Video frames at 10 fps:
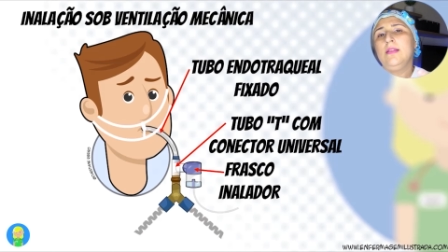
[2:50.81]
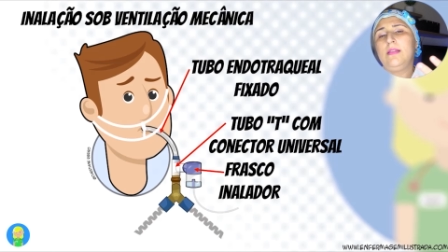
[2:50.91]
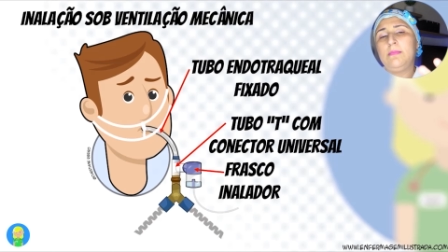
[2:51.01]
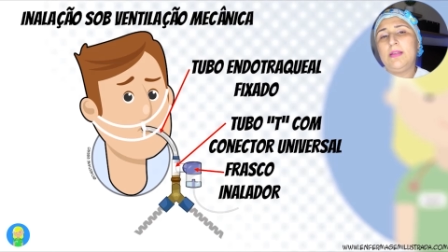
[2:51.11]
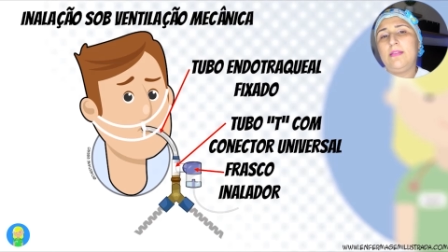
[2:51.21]

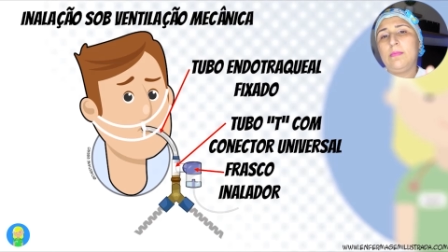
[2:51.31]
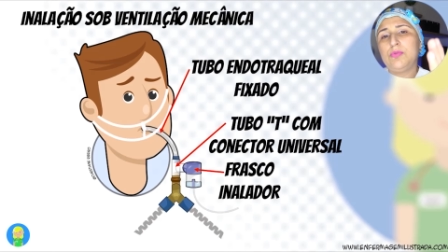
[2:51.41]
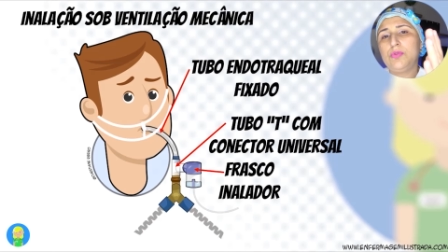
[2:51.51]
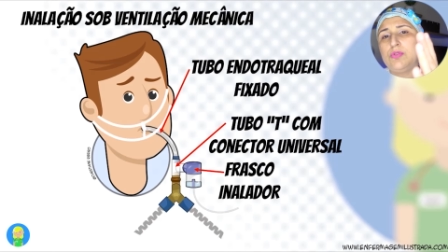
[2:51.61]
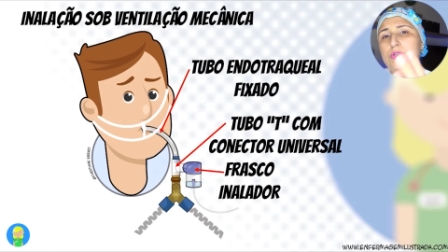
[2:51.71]
Também
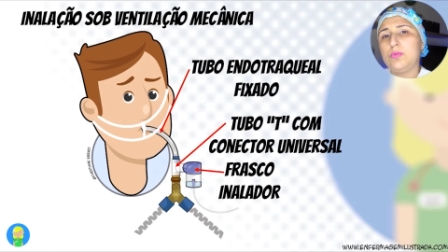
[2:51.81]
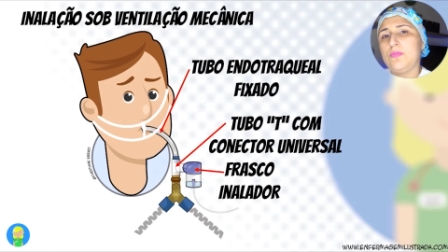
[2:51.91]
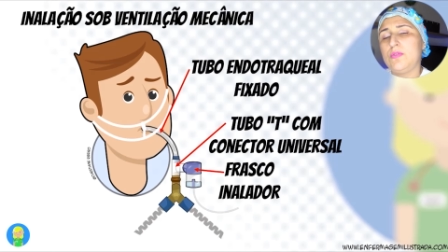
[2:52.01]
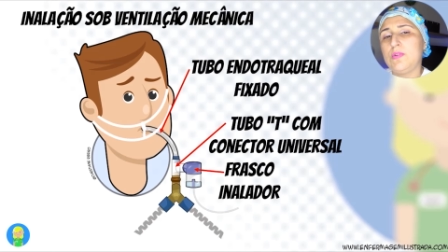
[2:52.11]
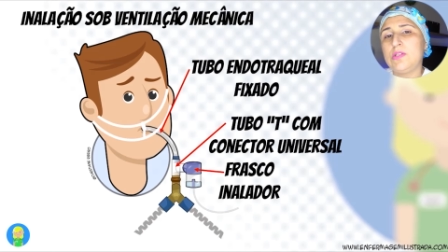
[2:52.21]
temos o
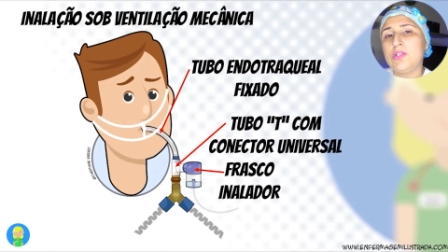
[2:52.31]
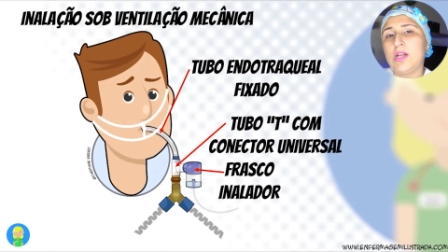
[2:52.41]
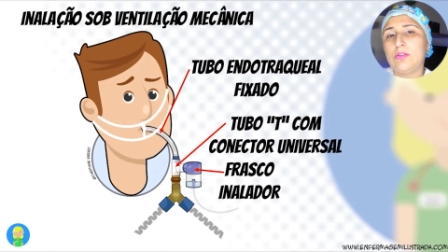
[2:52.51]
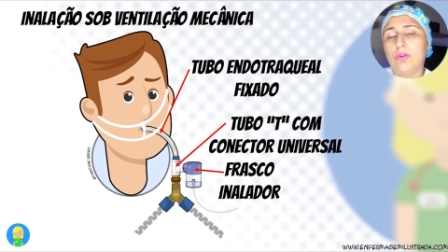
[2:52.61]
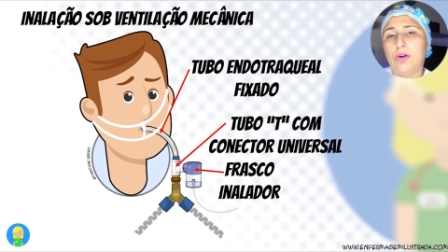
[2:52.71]
circuito
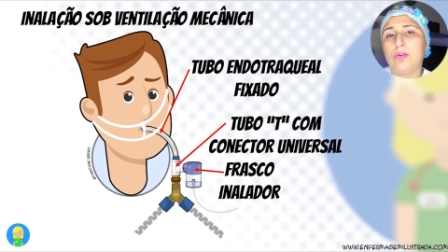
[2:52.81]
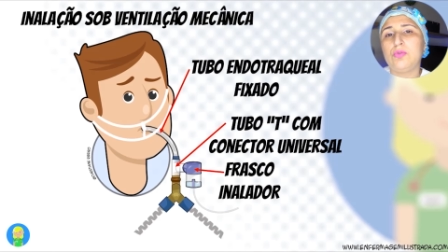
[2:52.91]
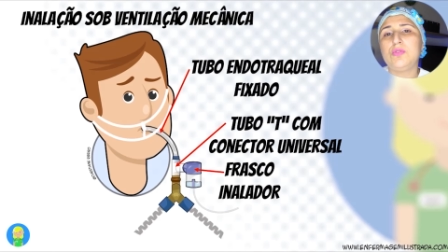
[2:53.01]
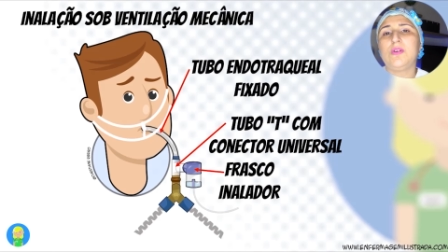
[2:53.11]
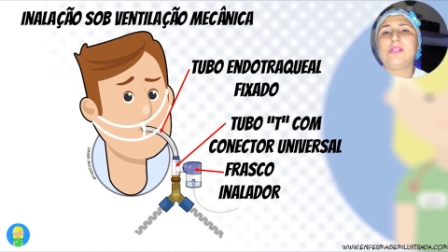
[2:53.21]
ventilatório,
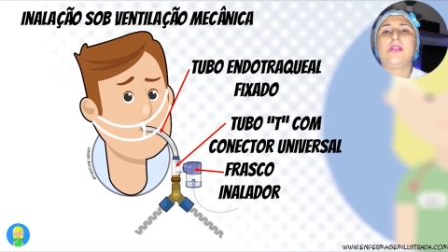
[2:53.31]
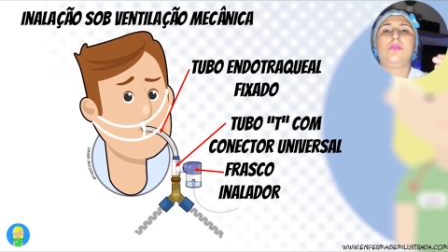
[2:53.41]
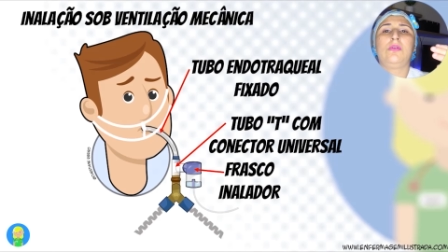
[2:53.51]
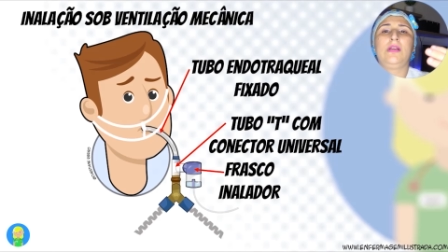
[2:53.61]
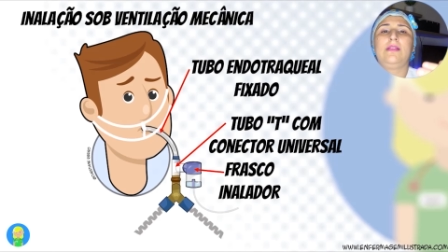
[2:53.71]
onde vai ser
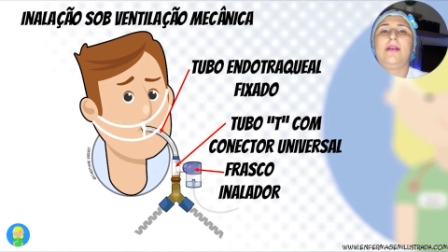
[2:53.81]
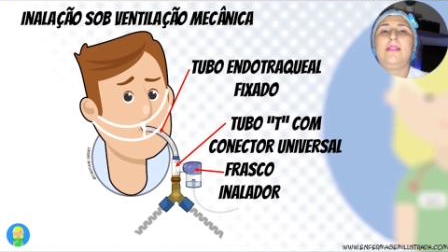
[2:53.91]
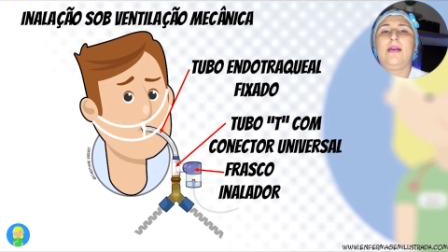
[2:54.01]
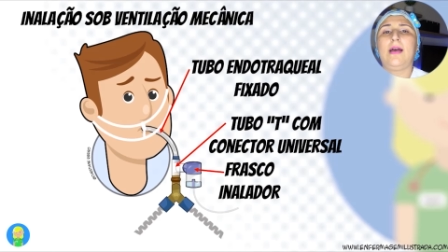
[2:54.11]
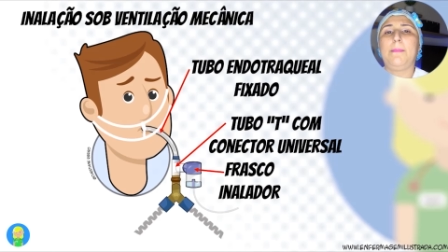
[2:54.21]

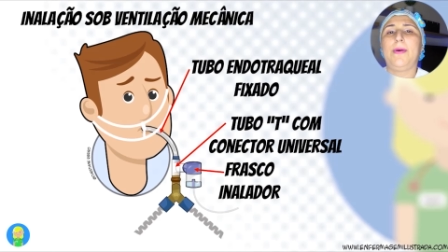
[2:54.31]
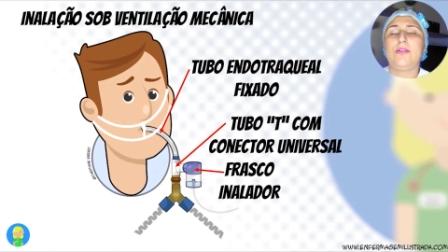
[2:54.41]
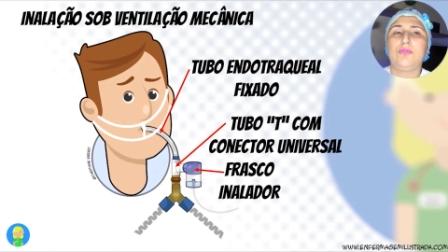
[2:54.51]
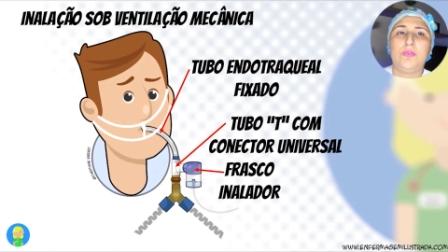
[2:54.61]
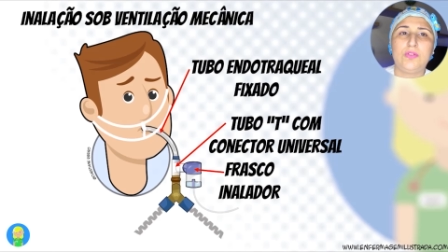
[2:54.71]
conectada a
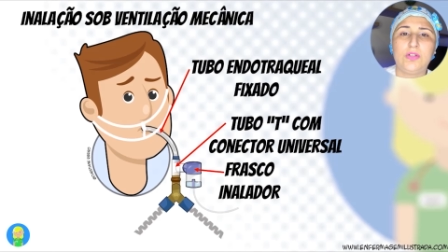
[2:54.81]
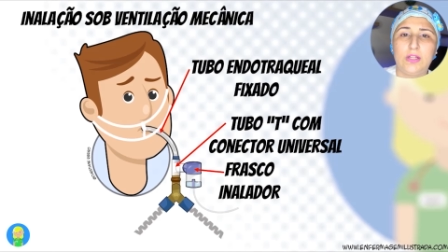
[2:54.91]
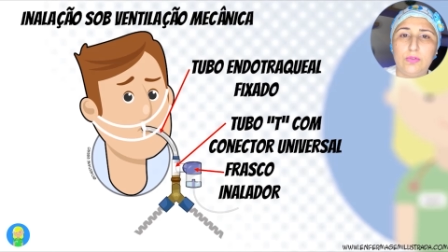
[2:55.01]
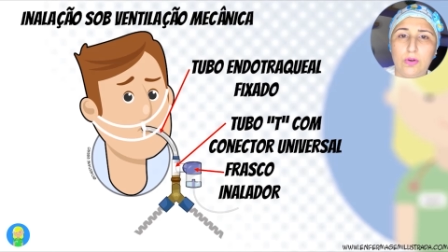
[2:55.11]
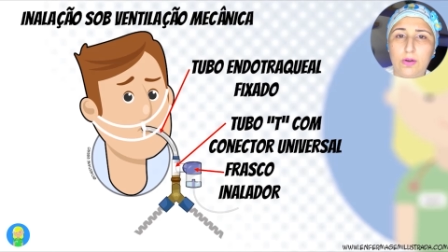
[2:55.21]
parte
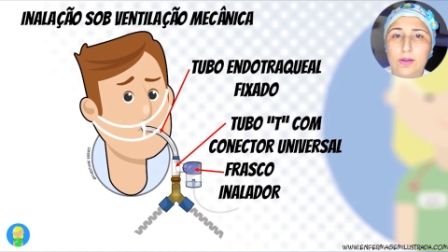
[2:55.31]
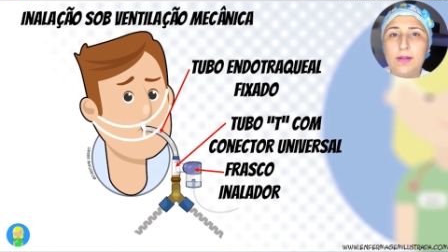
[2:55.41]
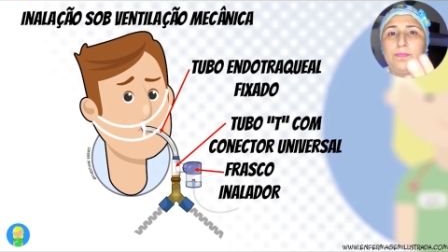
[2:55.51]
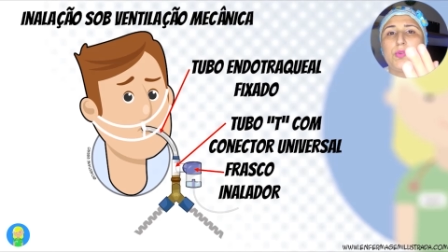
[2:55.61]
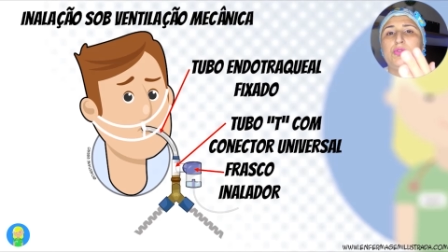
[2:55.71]

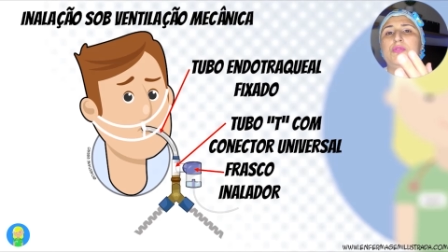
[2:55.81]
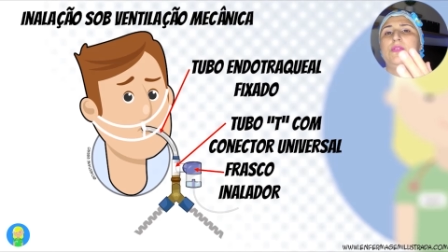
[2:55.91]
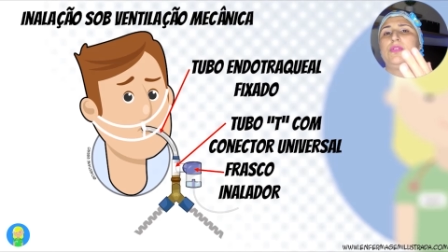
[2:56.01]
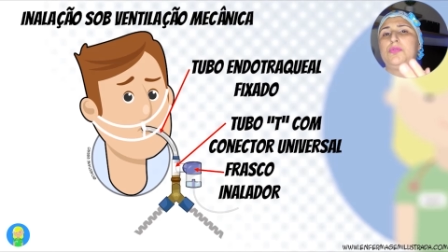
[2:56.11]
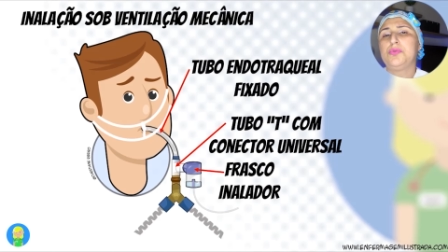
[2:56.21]
ventilatória, onde vai
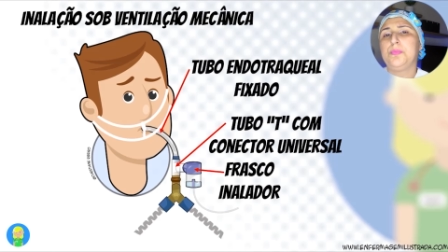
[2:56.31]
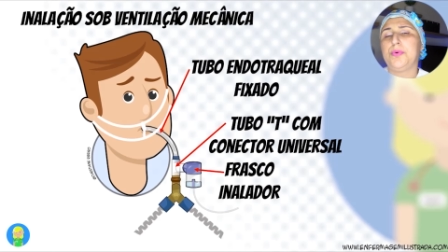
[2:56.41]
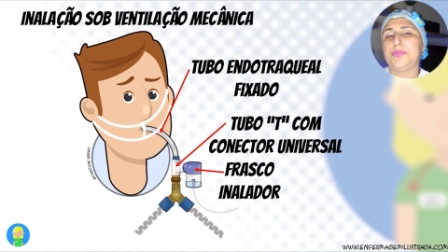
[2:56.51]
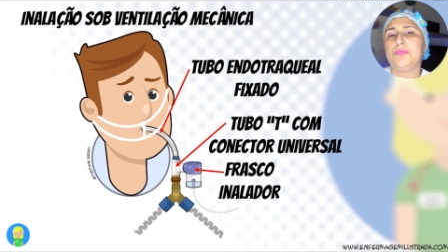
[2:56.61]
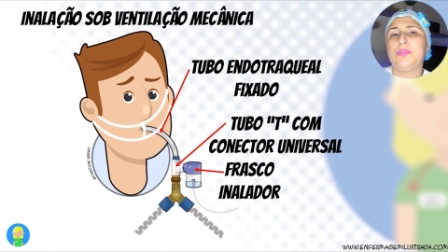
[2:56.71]
fazer o
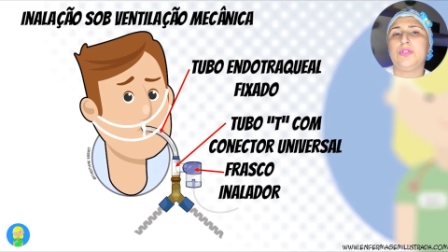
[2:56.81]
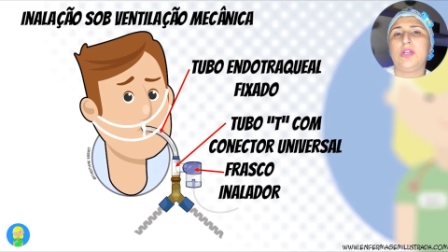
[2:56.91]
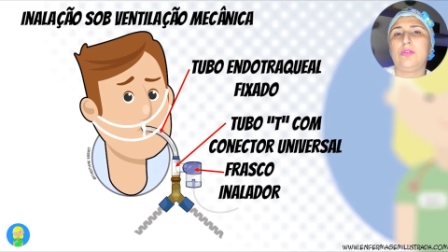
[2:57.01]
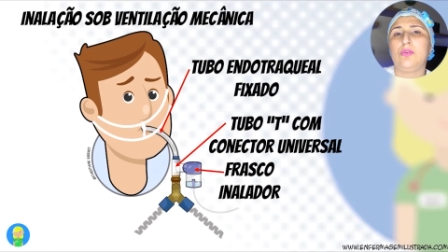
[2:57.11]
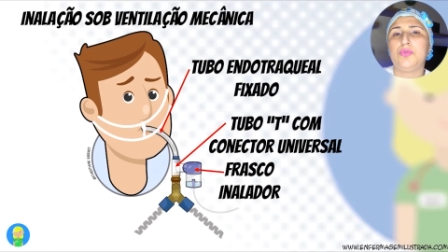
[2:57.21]
suporte
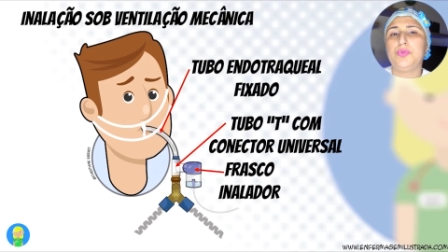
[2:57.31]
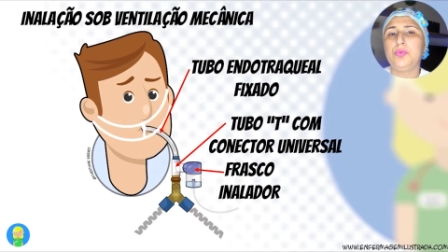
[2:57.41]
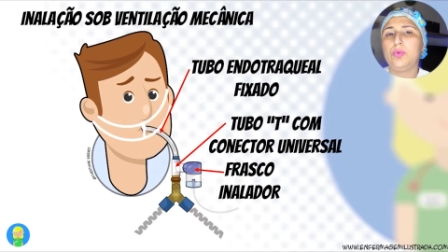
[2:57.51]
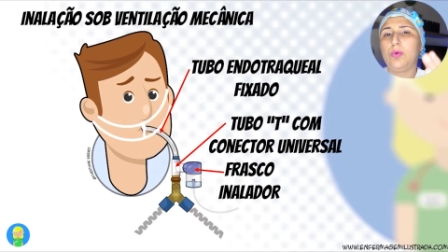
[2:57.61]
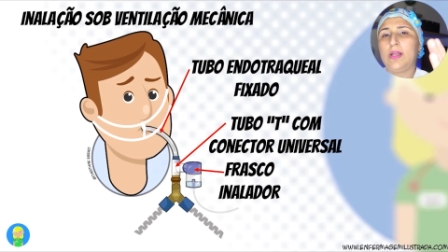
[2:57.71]
ventilatório
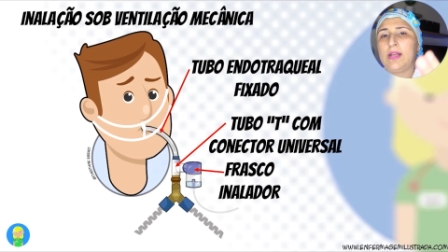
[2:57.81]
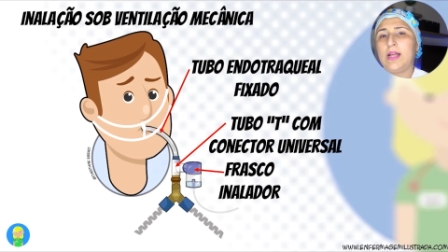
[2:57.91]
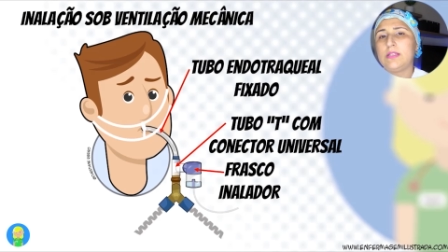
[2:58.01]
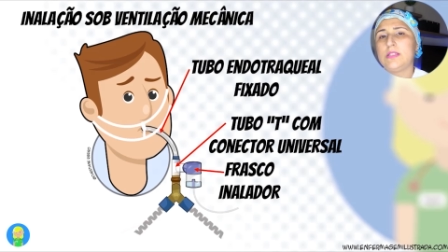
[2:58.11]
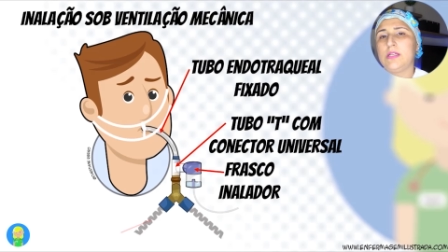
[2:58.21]
junto com a
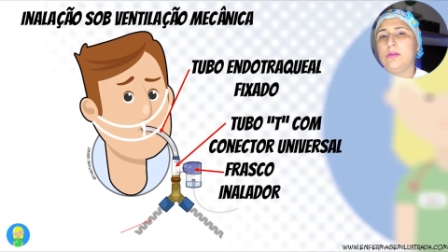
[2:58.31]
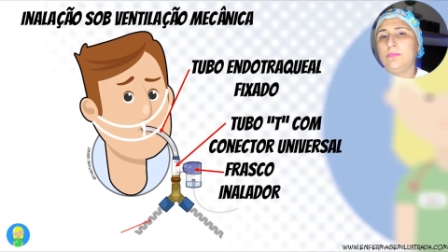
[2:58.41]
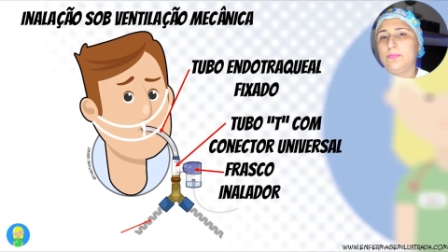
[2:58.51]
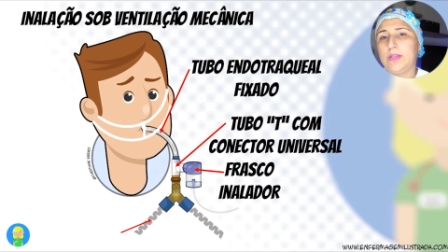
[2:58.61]
inalação,